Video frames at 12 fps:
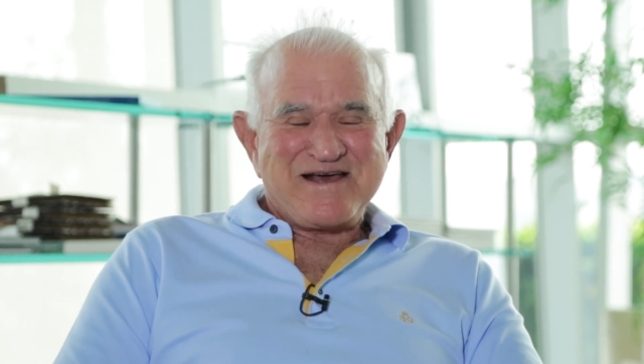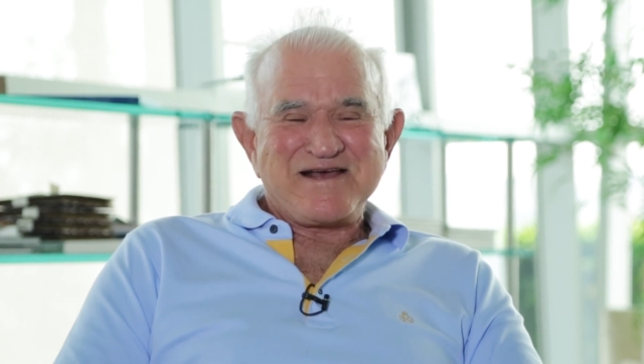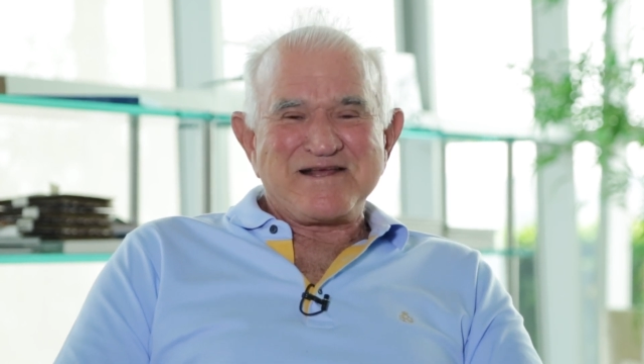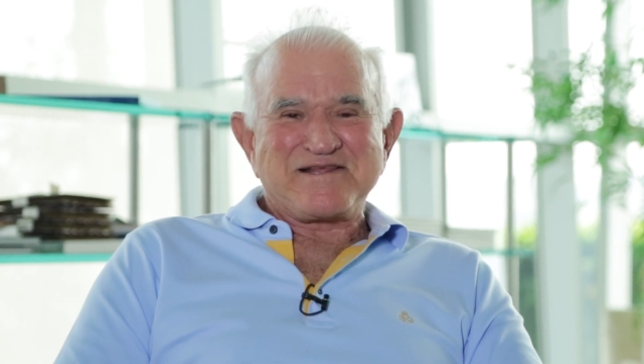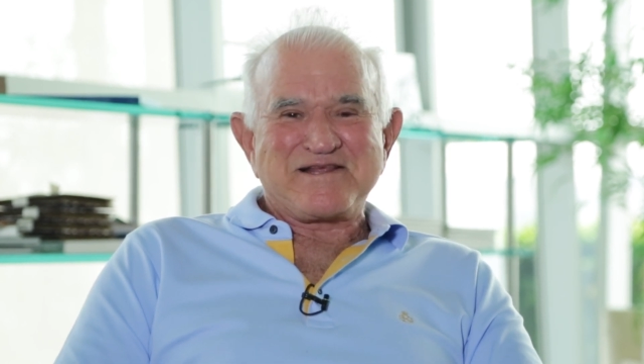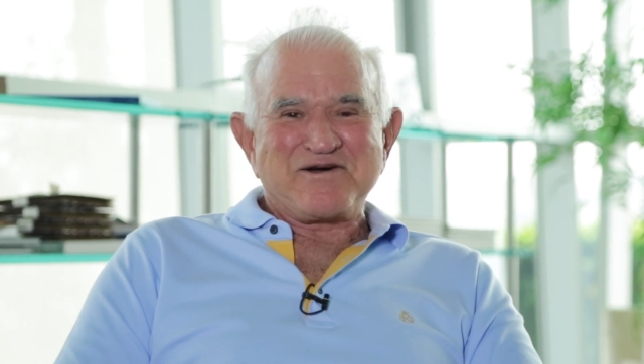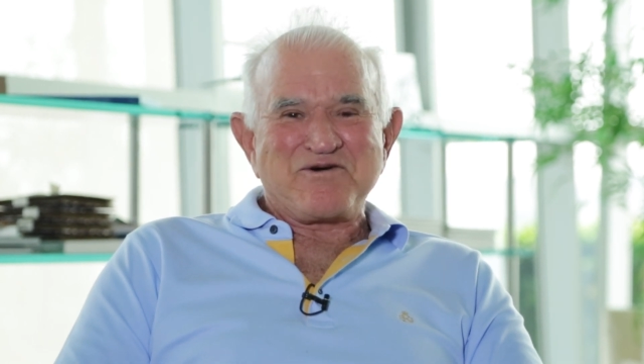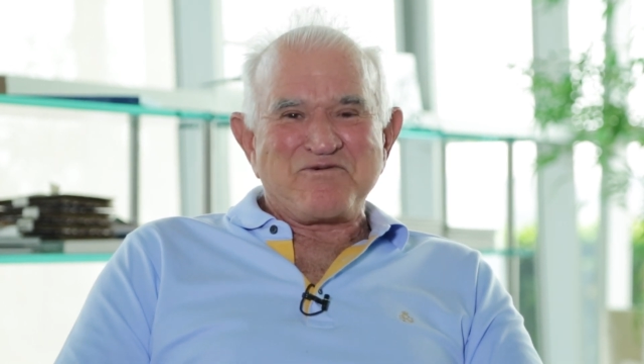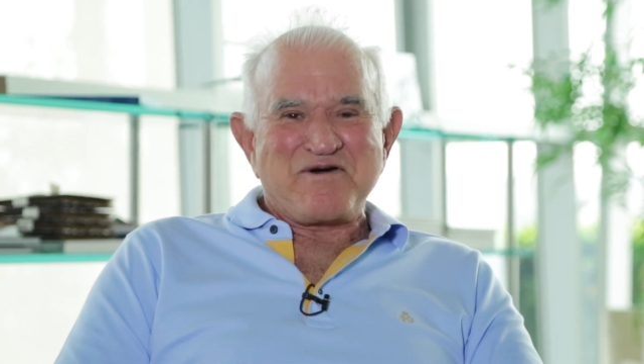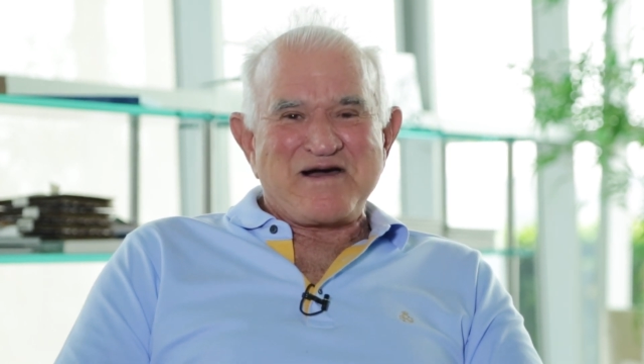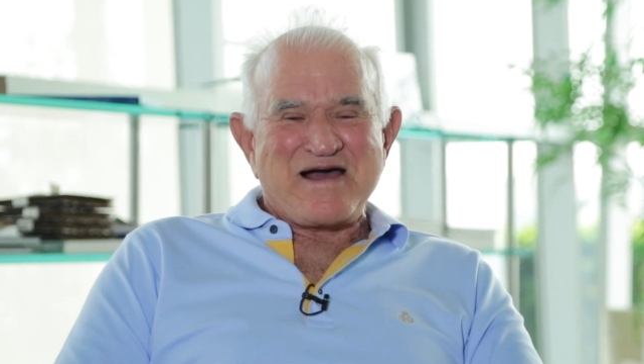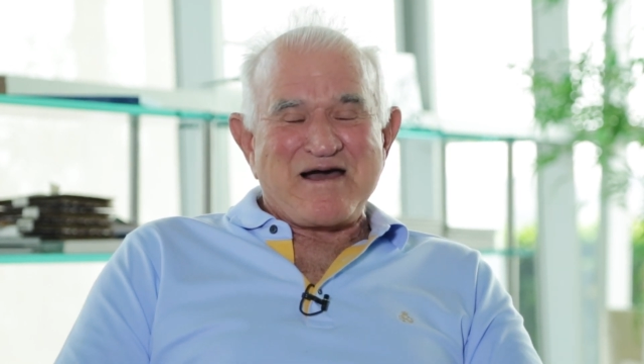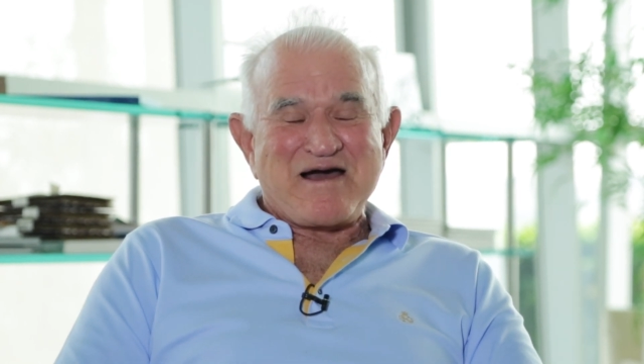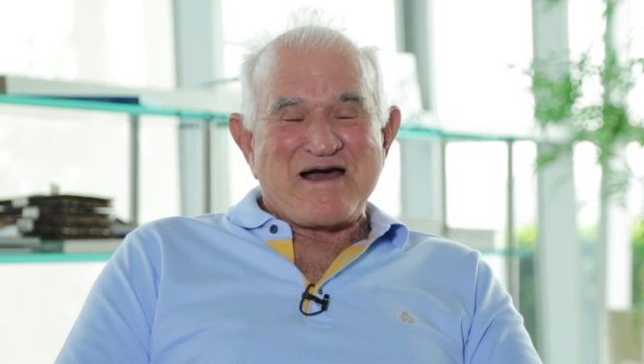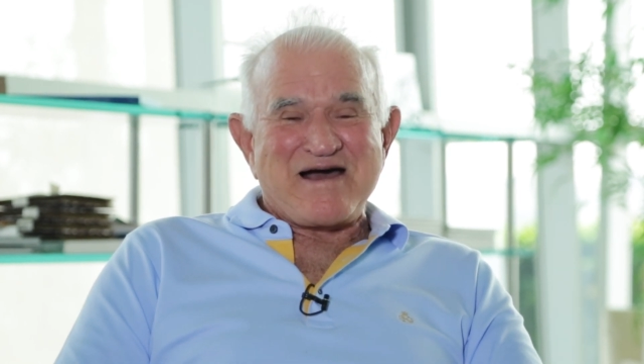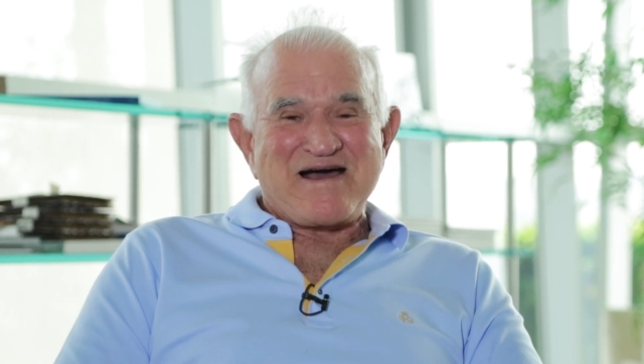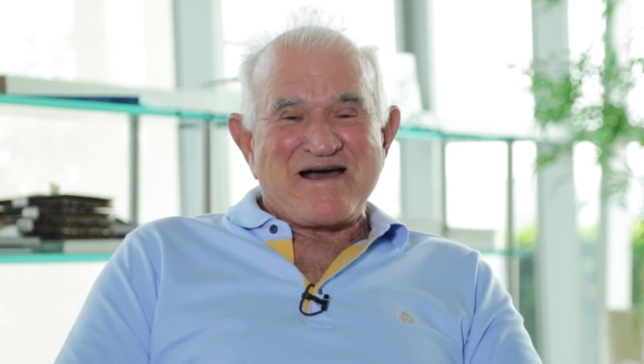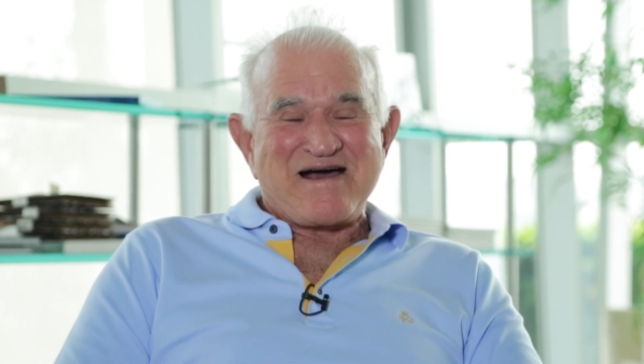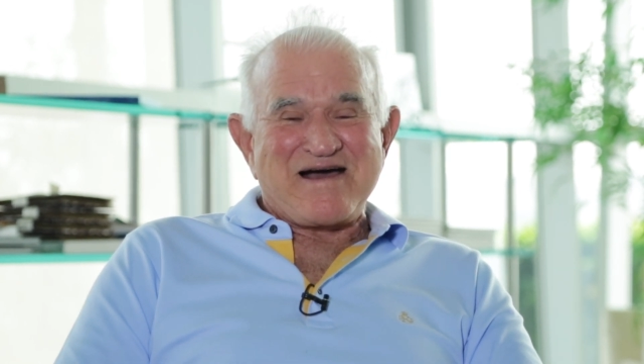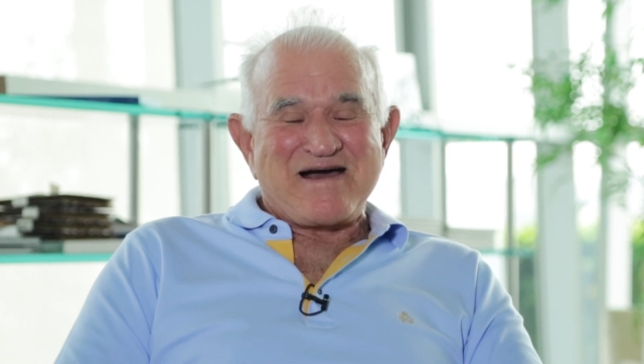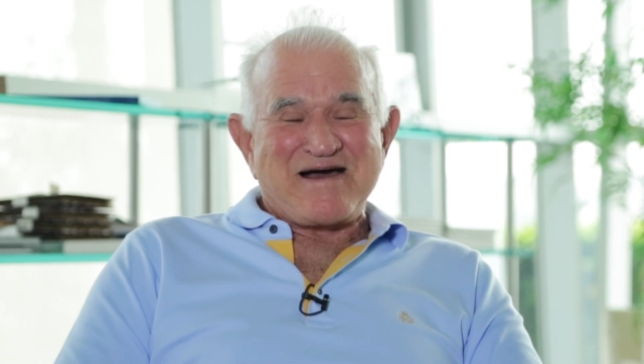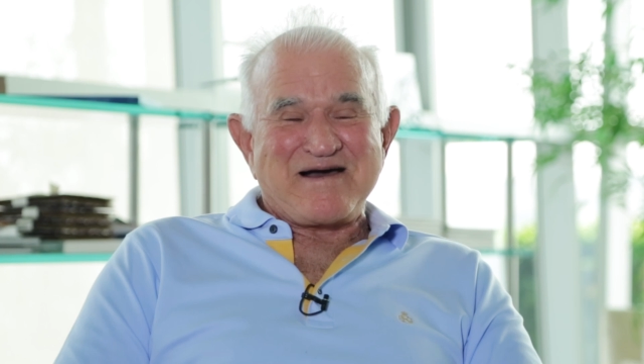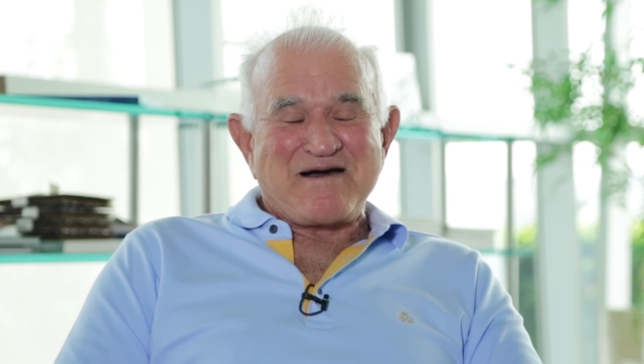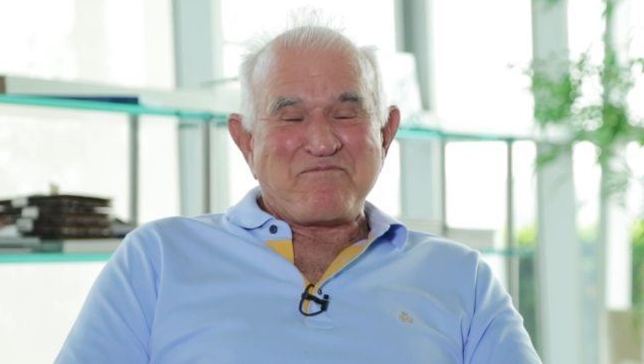Então,
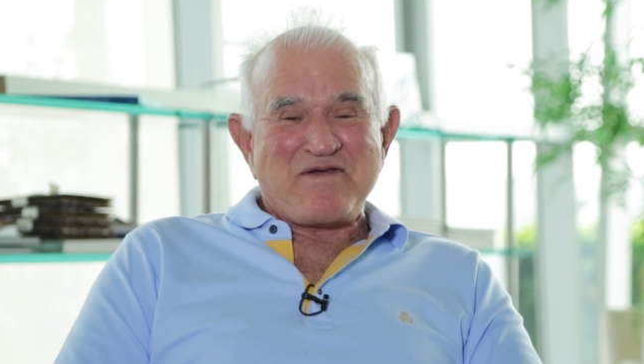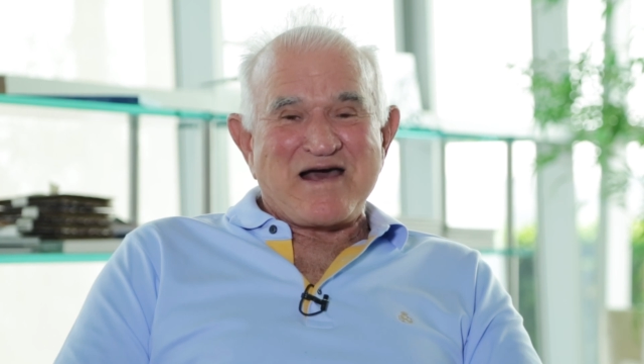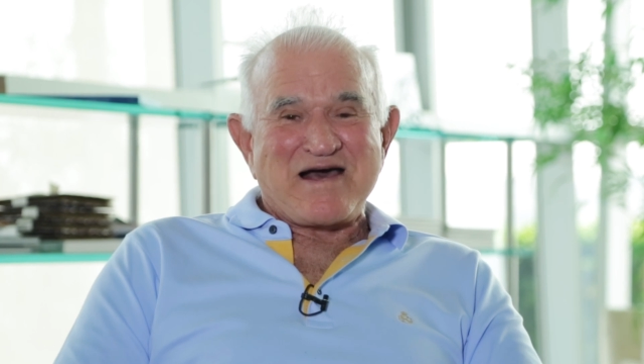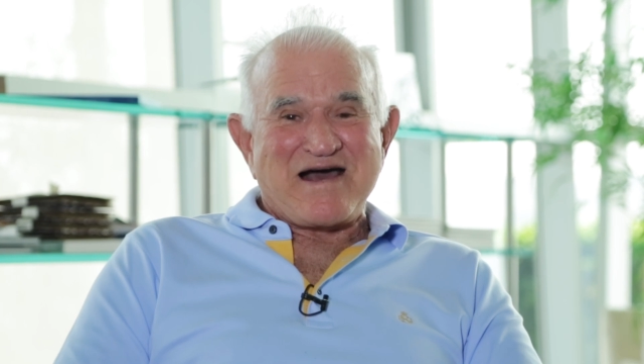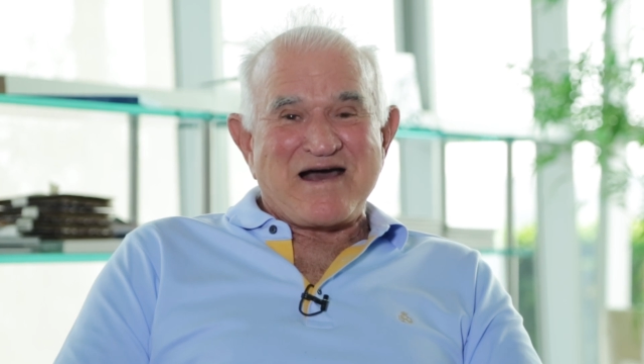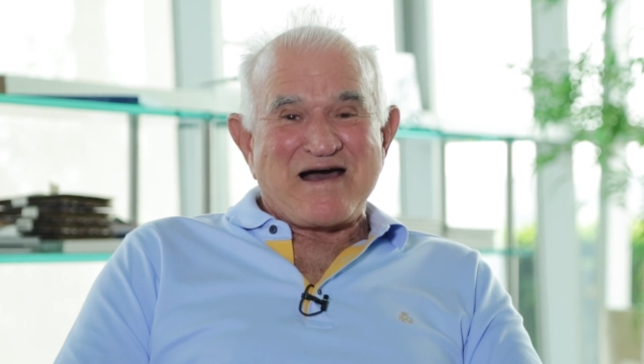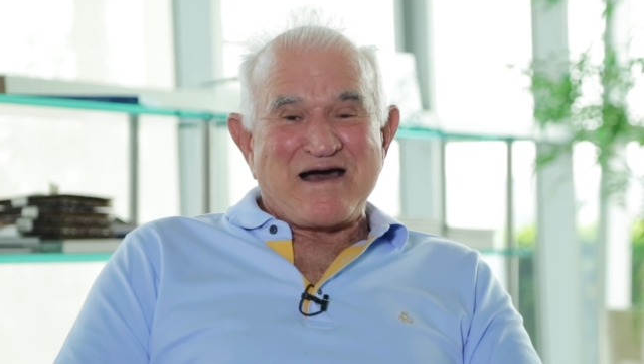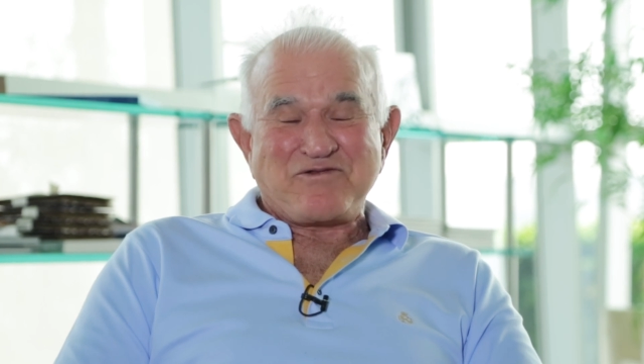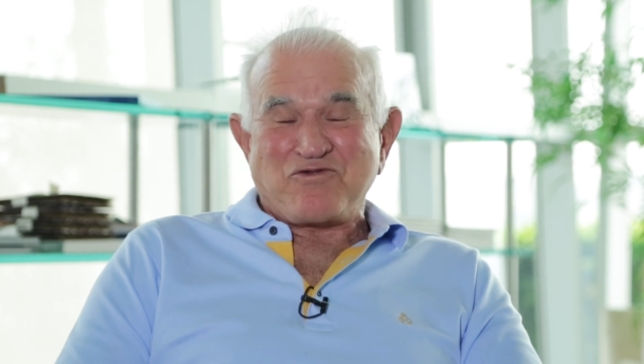a, a, minha,